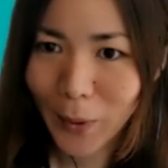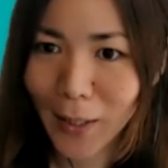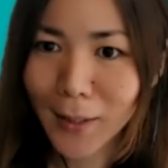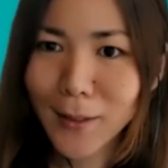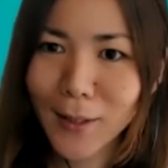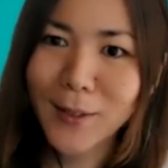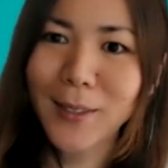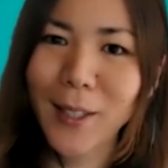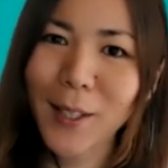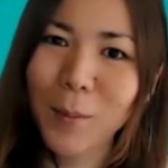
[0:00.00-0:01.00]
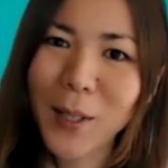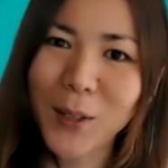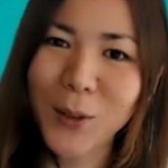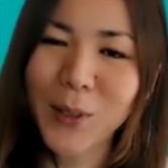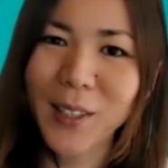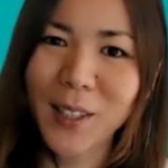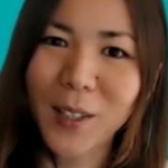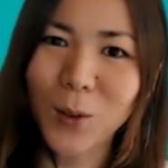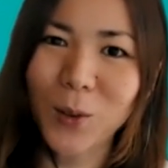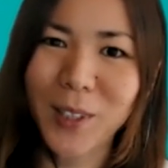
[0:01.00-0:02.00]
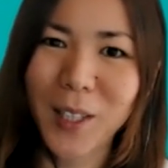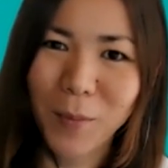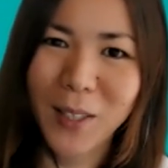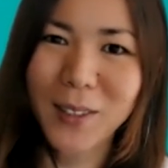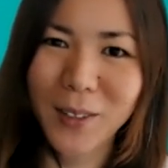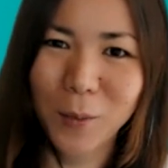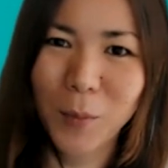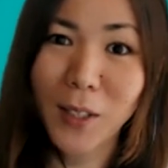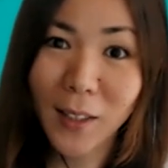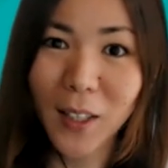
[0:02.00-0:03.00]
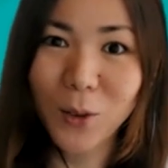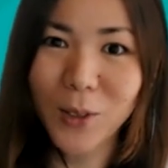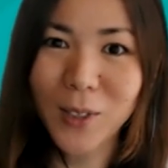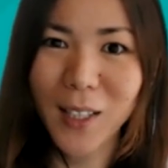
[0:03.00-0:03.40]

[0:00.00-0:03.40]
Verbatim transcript: はい、田口さん、画面共有ありがとうございます。みんな結構